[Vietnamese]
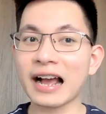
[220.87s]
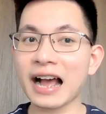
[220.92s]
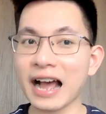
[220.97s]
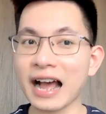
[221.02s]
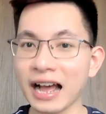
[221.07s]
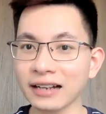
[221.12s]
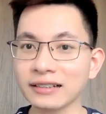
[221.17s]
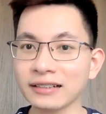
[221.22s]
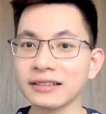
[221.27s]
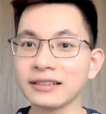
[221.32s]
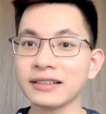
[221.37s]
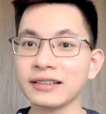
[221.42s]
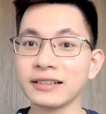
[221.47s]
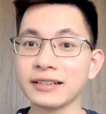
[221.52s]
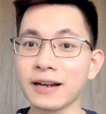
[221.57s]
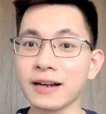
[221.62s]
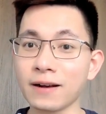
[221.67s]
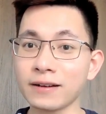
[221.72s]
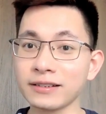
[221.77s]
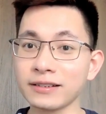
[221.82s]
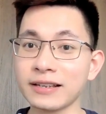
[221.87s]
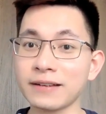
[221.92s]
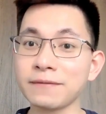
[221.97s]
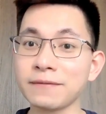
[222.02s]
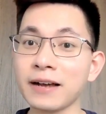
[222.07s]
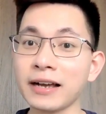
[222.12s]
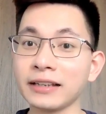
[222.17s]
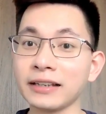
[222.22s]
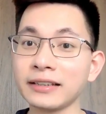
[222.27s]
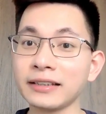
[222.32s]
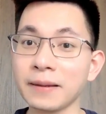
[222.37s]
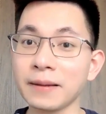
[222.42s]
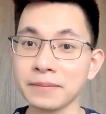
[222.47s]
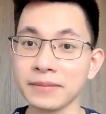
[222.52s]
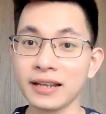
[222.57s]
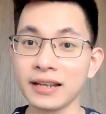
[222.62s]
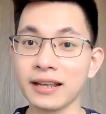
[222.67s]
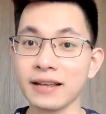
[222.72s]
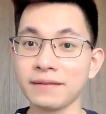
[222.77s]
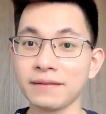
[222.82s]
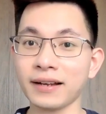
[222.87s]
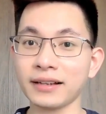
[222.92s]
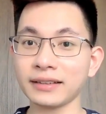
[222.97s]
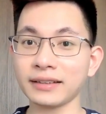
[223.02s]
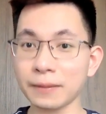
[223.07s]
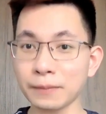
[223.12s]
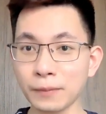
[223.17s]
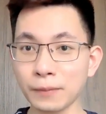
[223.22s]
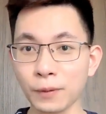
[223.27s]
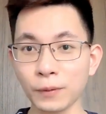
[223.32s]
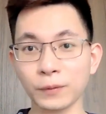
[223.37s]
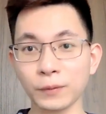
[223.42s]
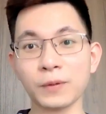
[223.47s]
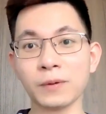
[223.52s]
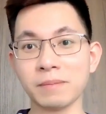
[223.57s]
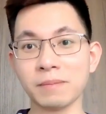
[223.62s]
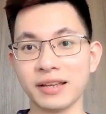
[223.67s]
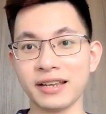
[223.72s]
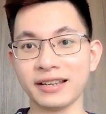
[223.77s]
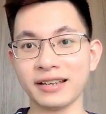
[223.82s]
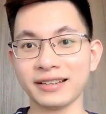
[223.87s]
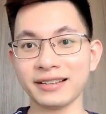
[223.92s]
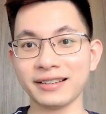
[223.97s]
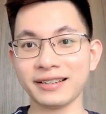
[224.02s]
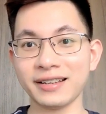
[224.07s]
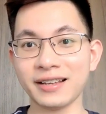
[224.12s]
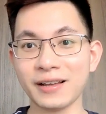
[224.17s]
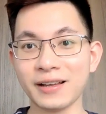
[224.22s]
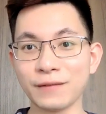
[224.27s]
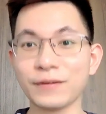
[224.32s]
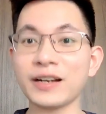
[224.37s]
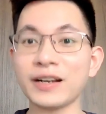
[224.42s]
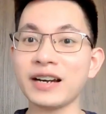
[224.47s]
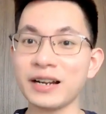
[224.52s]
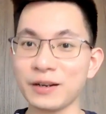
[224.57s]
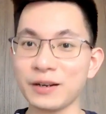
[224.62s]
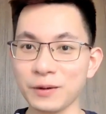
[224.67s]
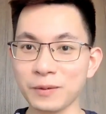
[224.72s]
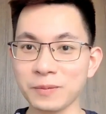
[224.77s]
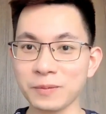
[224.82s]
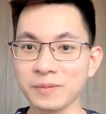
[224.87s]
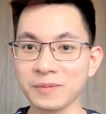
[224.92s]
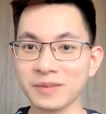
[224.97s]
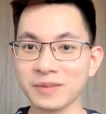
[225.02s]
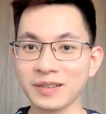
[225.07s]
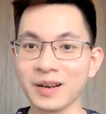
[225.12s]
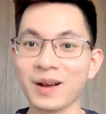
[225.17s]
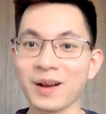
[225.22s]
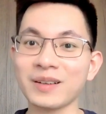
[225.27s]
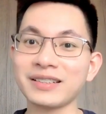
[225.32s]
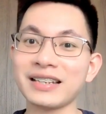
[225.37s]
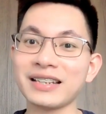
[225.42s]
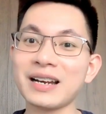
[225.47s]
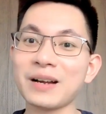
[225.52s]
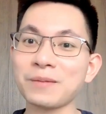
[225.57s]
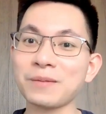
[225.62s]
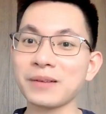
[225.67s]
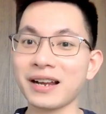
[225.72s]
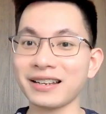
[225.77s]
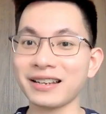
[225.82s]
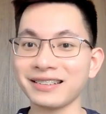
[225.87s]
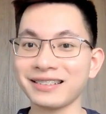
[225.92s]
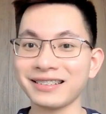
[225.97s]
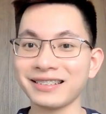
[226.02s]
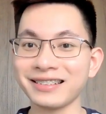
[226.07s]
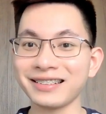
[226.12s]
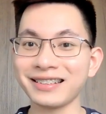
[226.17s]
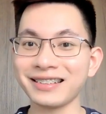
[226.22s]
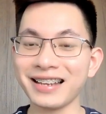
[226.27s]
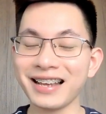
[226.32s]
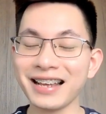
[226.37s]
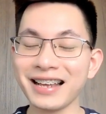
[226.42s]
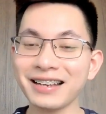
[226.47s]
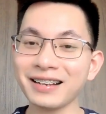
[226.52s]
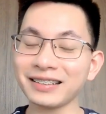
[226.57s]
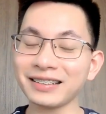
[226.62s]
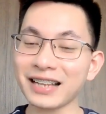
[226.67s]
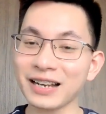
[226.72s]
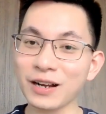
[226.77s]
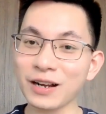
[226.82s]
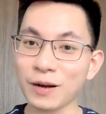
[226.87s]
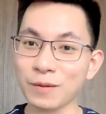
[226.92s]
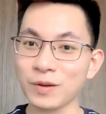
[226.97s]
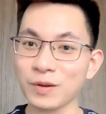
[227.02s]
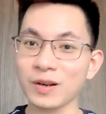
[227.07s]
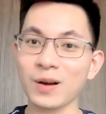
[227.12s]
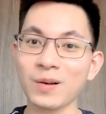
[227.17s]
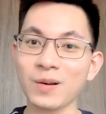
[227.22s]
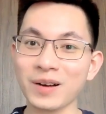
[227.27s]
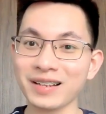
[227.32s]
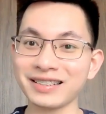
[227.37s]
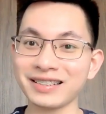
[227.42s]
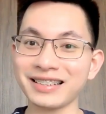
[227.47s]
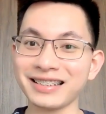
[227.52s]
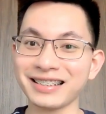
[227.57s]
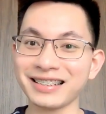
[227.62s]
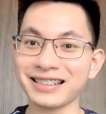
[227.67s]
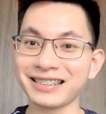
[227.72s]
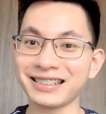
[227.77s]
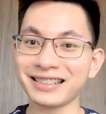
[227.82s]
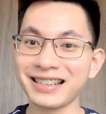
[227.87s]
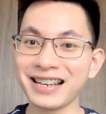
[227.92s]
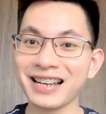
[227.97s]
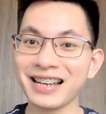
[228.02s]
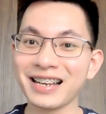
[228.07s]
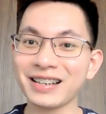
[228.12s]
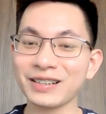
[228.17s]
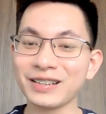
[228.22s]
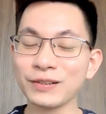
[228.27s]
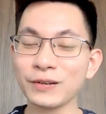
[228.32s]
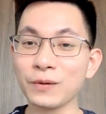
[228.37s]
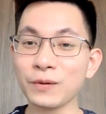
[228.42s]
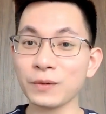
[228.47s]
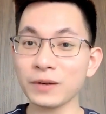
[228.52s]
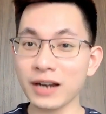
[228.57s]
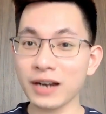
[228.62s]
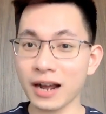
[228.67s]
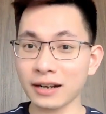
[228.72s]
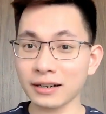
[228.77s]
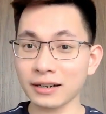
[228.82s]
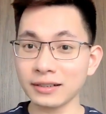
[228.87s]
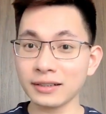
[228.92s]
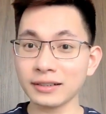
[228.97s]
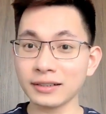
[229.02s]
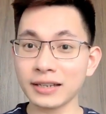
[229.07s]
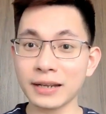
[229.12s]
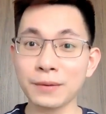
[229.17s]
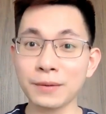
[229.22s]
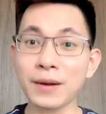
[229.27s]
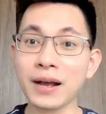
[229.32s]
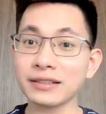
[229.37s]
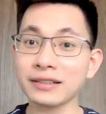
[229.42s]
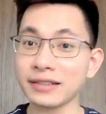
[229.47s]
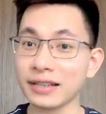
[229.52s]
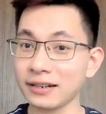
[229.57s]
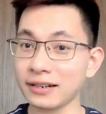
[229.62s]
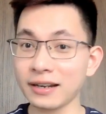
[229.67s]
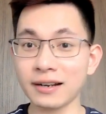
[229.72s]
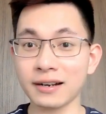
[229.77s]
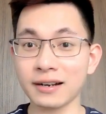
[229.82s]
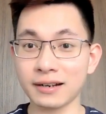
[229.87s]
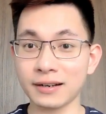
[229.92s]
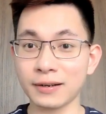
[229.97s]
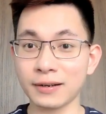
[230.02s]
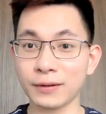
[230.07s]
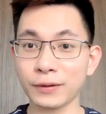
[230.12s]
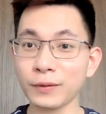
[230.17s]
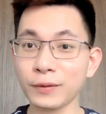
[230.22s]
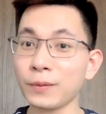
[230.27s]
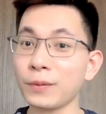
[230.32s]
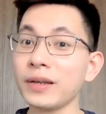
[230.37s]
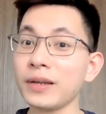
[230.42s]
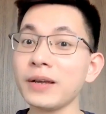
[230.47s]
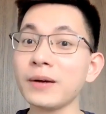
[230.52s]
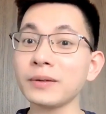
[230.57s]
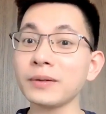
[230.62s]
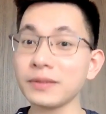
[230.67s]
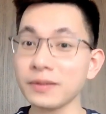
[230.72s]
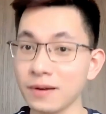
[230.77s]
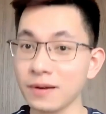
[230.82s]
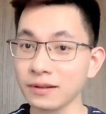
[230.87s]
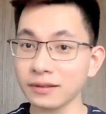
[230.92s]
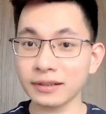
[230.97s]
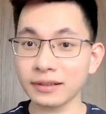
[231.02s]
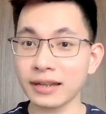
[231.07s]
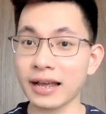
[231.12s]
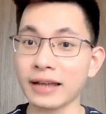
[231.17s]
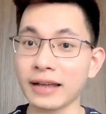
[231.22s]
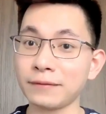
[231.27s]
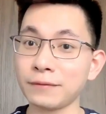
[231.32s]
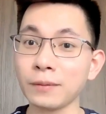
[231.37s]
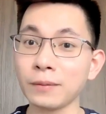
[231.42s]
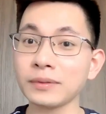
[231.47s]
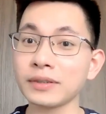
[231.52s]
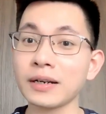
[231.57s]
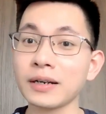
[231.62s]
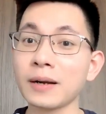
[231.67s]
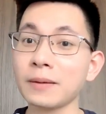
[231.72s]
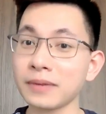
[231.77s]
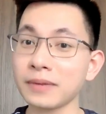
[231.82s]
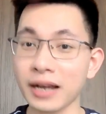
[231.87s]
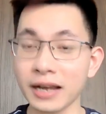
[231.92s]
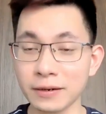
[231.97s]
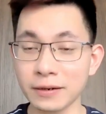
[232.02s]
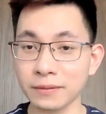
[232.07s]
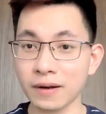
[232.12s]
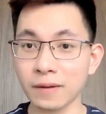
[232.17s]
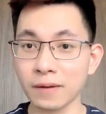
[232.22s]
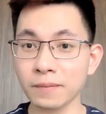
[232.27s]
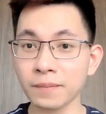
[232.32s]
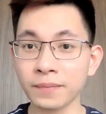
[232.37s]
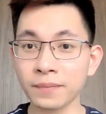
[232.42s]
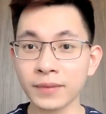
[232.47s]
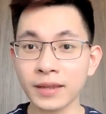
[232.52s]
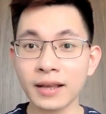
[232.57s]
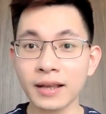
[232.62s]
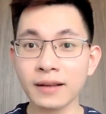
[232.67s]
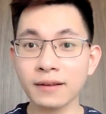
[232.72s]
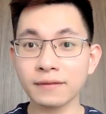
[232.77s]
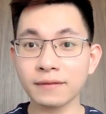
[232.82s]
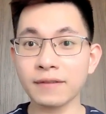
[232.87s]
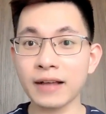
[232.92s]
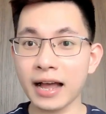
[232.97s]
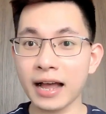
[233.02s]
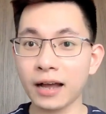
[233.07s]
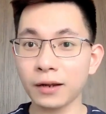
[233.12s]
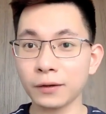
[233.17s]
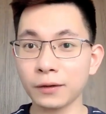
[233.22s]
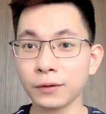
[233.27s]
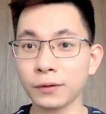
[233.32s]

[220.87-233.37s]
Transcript: ắt nó sẽ phải thấm thía vào tâm hồn của mị và đến lúc nó sẽ đong đầy người ta có một câu là gì nhỉ đủ nắng thì hoa sẽ nở đủ yêu thương thì hạnh phúc sẽ đong đầy đúng không và